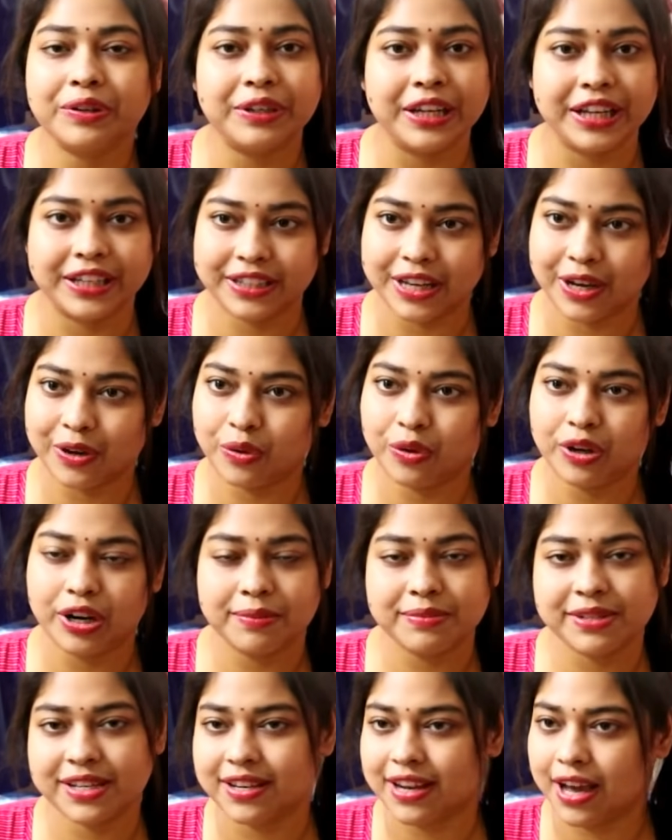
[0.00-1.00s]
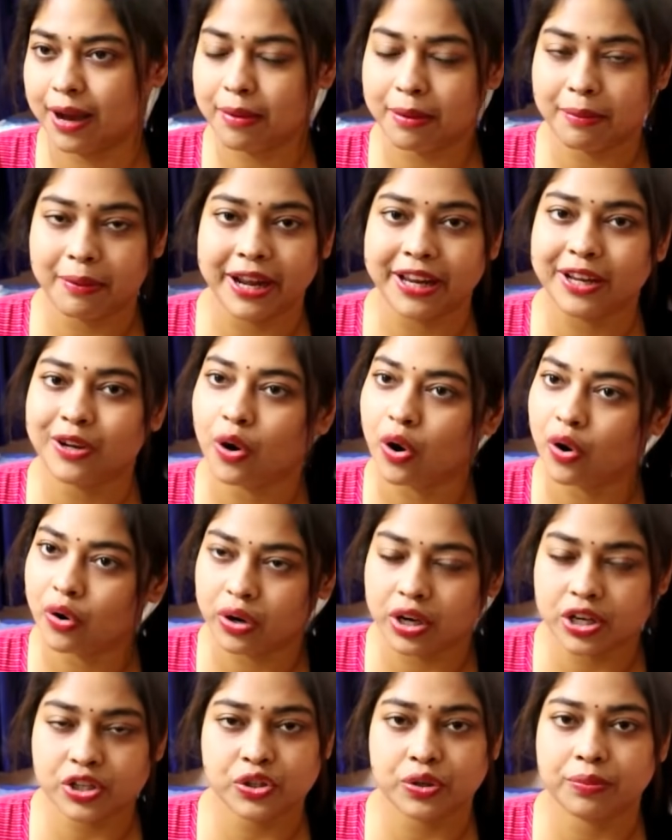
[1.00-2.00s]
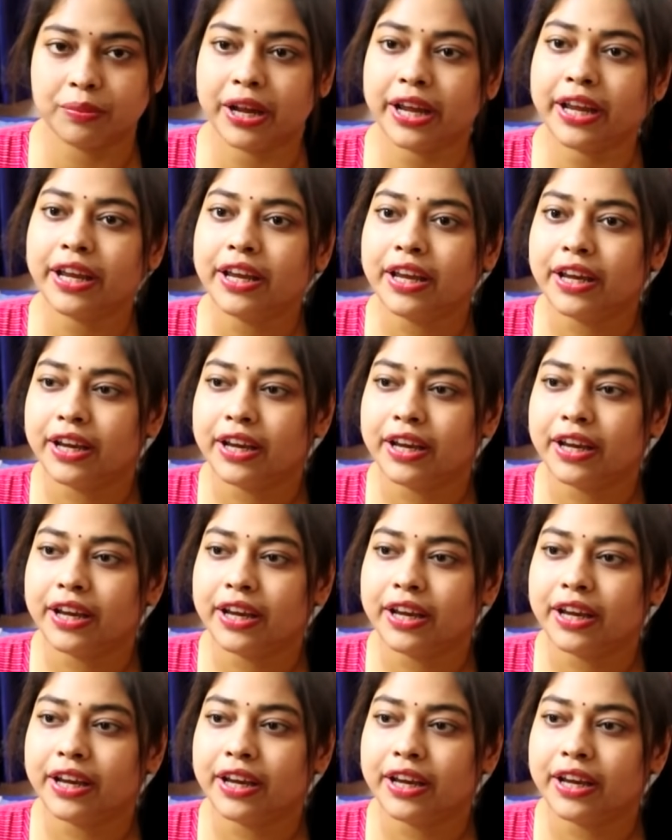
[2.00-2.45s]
ঠিকঠাক করলাম যে না বাবা এই করোনার সময়